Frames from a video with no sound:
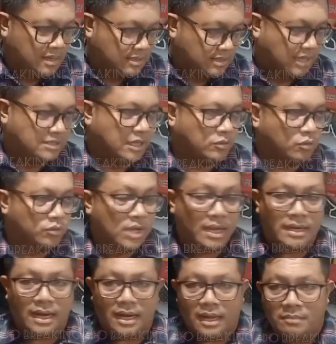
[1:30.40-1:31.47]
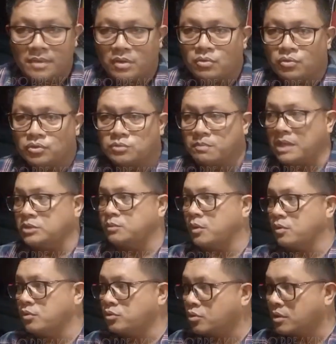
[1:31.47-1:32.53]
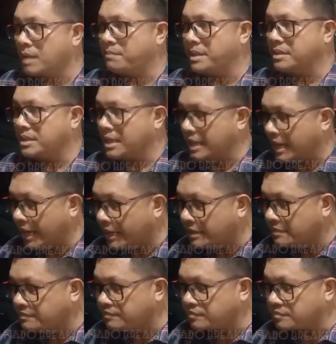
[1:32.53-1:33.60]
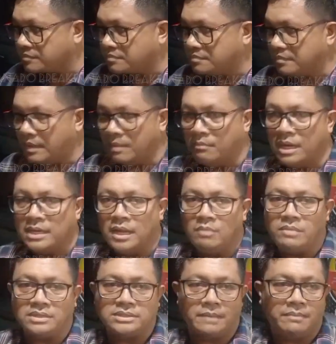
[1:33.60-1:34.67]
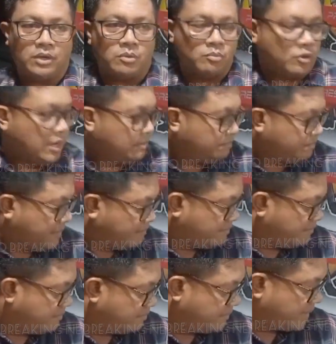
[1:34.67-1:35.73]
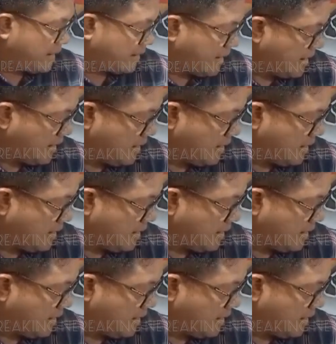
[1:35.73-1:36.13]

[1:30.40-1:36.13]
salah satunya adalah mengurus paspor untuk kepentingan beliau bersama rombongan PKK